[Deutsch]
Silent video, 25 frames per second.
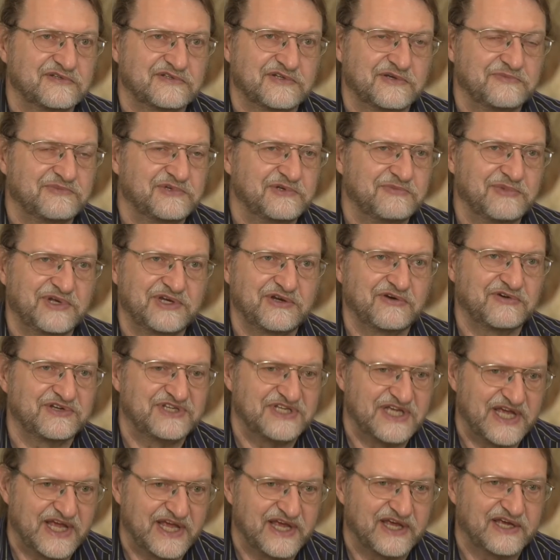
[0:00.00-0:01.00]
Es gibt immer noch
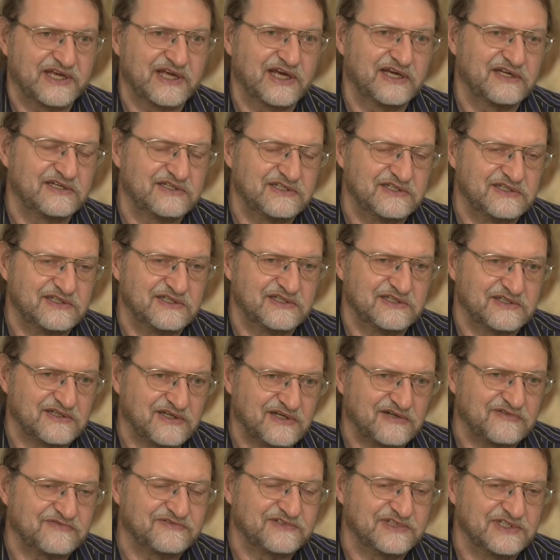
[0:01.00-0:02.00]
Jäger, die
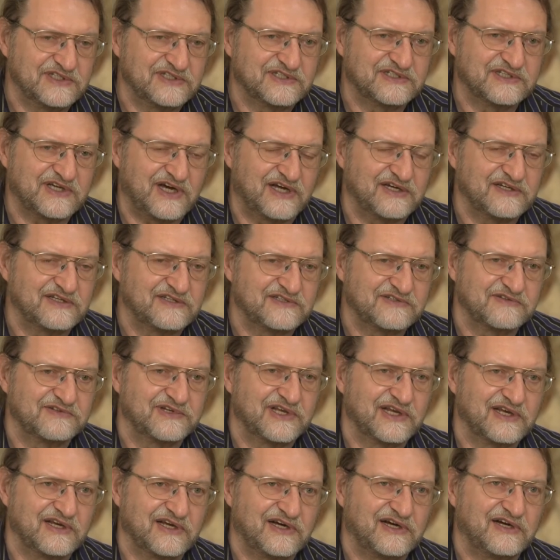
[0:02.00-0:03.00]
auf die
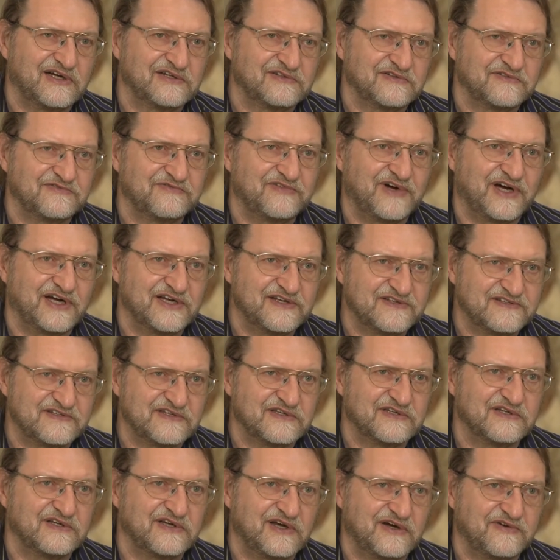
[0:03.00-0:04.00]
traditionelle Art und
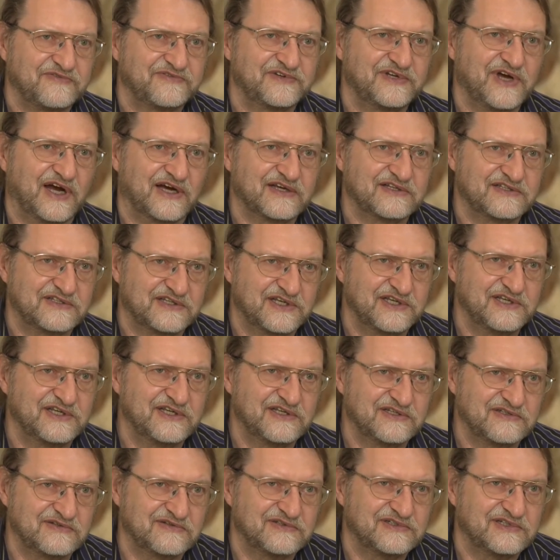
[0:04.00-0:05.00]
Weise auf Jagd
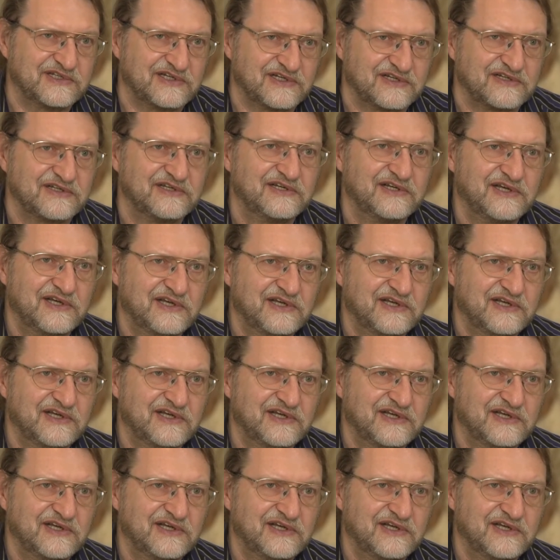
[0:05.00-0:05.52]
gehen und da